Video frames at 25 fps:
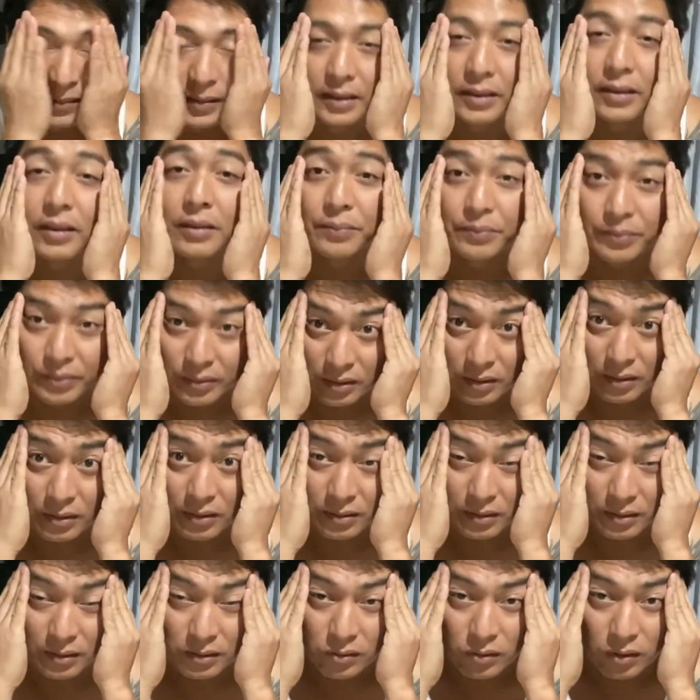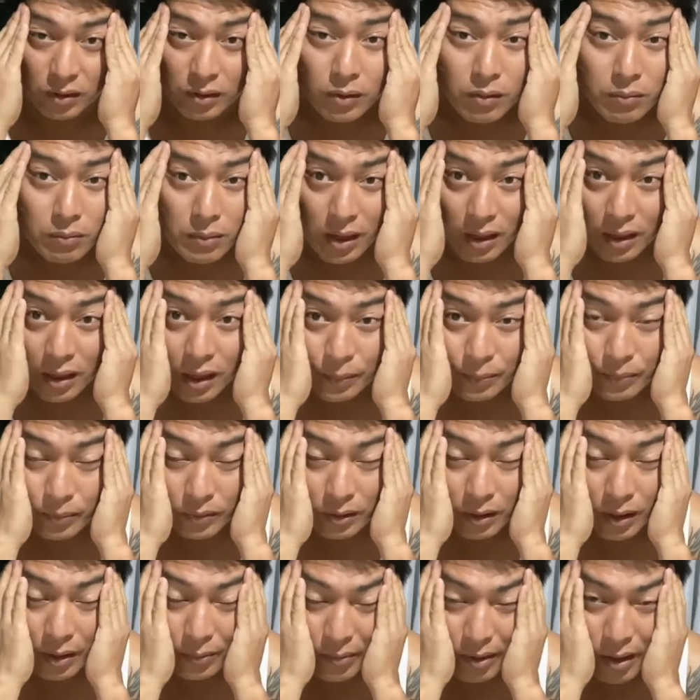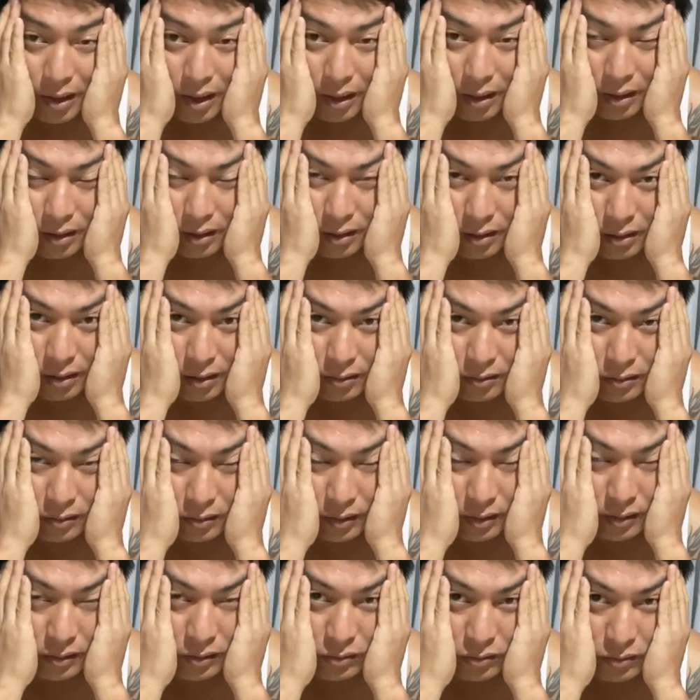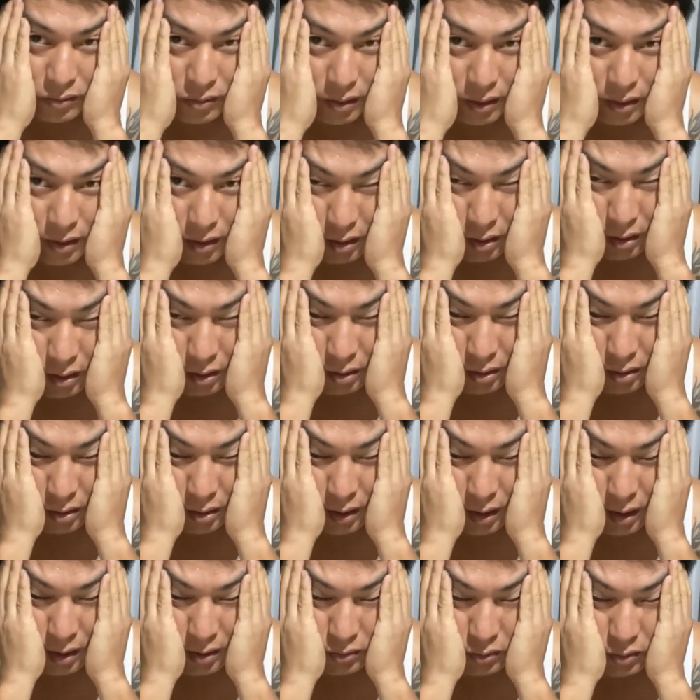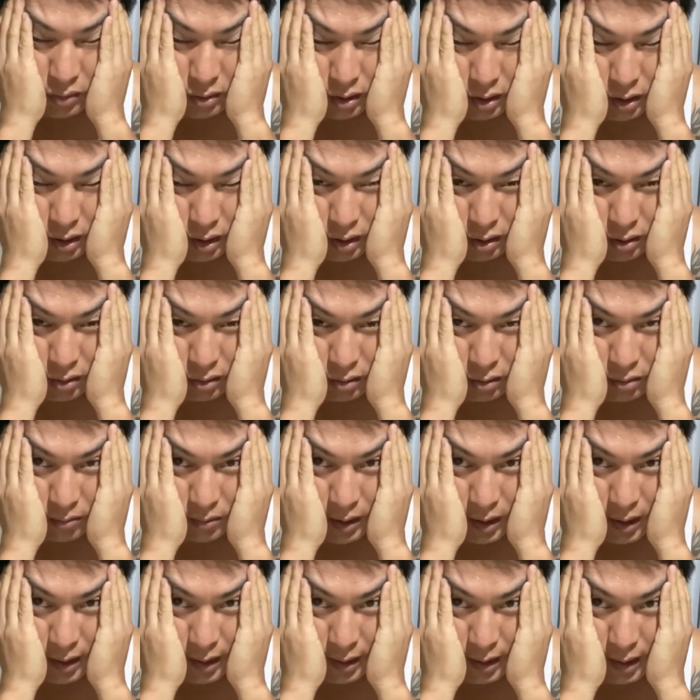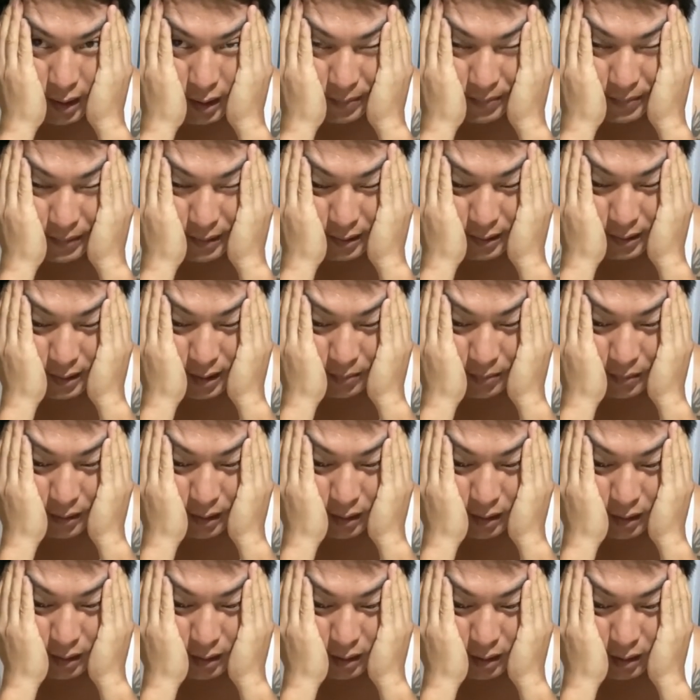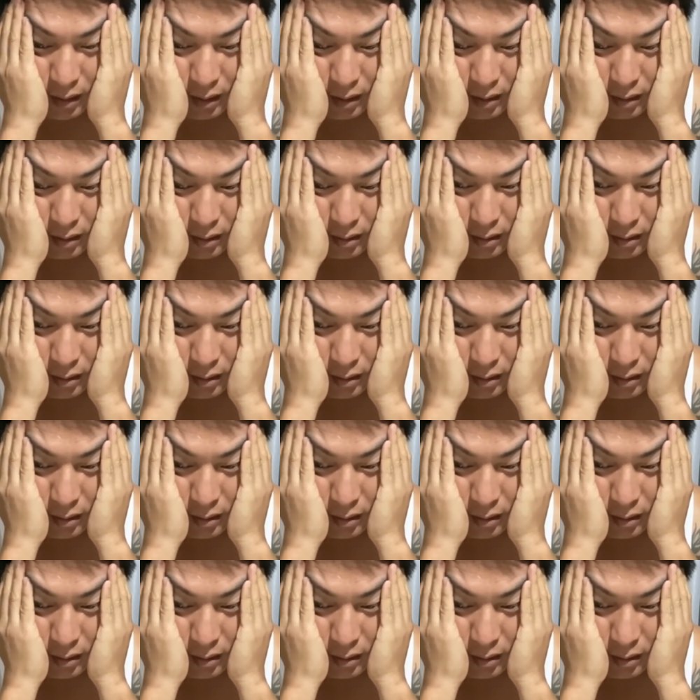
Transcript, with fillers: Yan po. Tuwing umaga po kami ay nagkukwentuhan. Actually, tuwing umaga dapat kami ay naka...